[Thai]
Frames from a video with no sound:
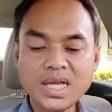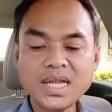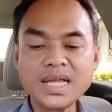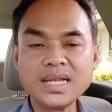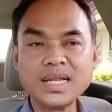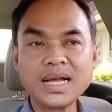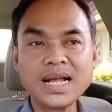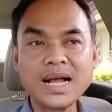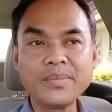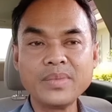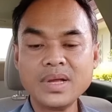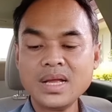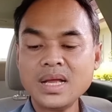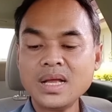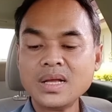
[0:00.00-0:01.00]
ดินนะครับ
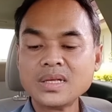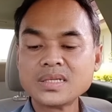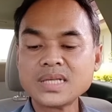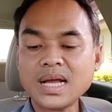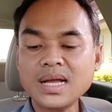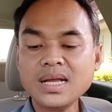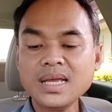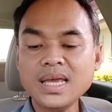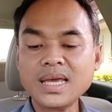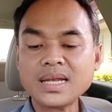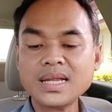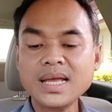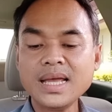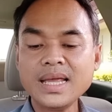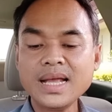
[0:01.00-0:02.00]
สังเกต
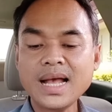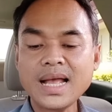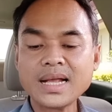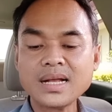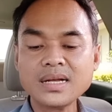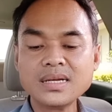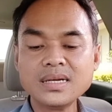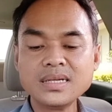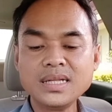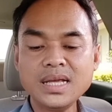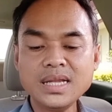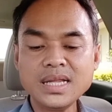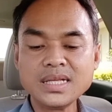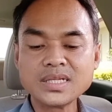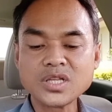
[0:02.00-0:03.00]
ง่ายๆก็คือที่
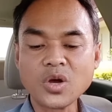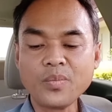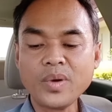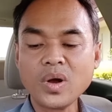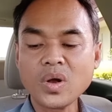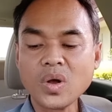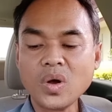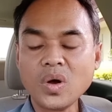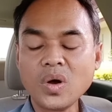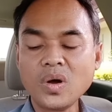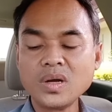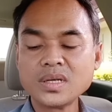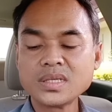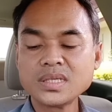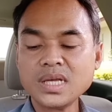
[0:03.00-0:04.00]
ดินสปก
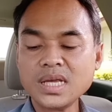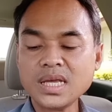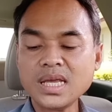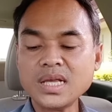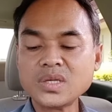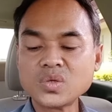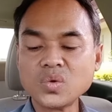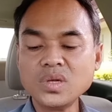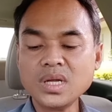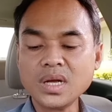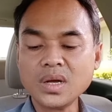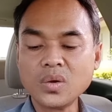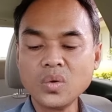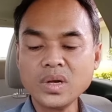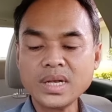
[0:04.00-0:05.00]
4ขีด
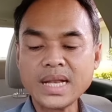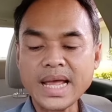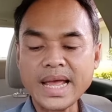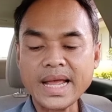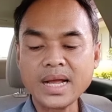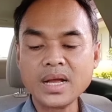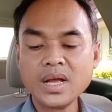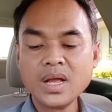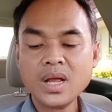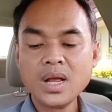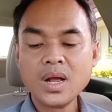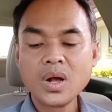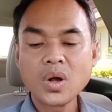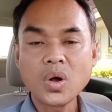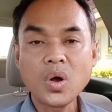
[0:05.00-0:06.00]
01ครุฑแดง
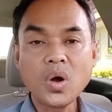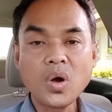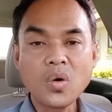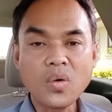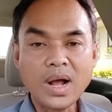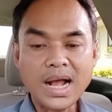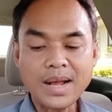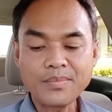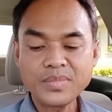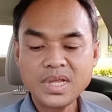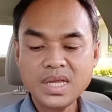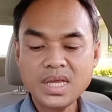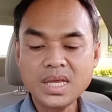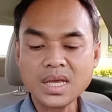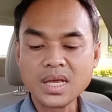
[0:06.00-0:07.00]
ข้อความ
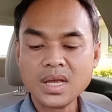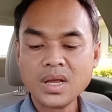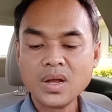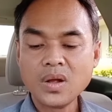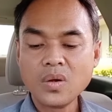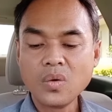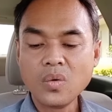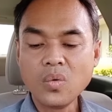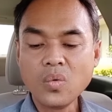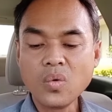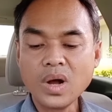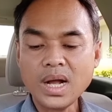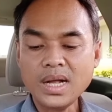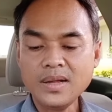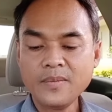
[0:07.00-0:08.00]
ที่หัว
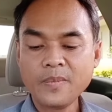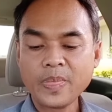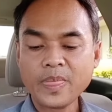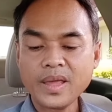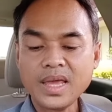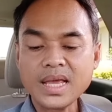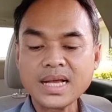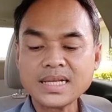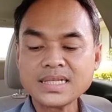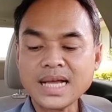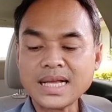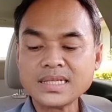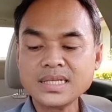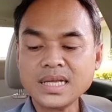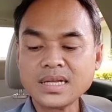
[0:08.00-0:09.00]
เอกสา
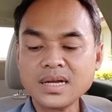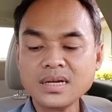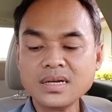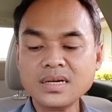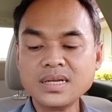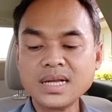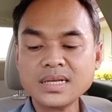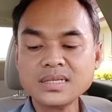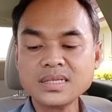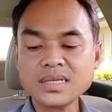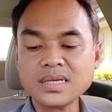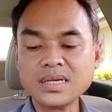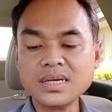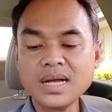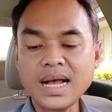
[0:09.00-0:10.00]
รสิทธิ์ ก็คือหนังสื
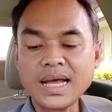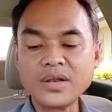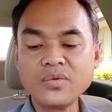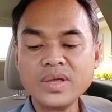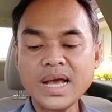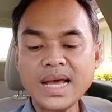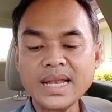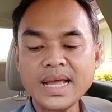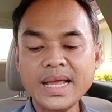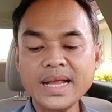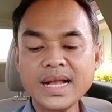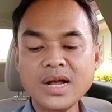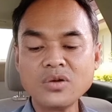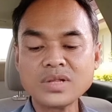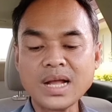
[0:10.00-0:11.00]
ออนุญาตให้
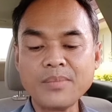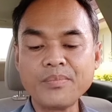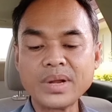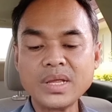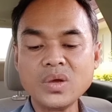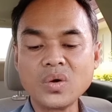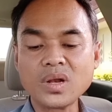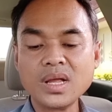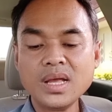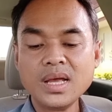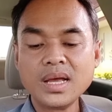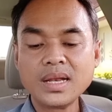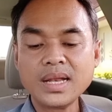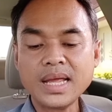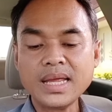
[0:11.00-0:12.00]
เข้าทำประโยชน์
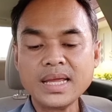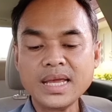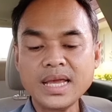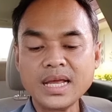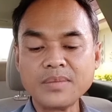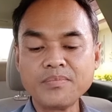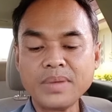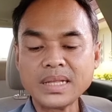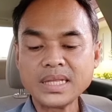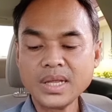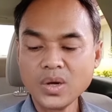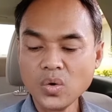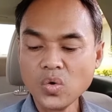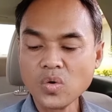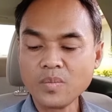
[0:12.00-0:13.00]
ในเขตปฏิ
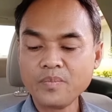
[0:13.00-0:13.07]
รูป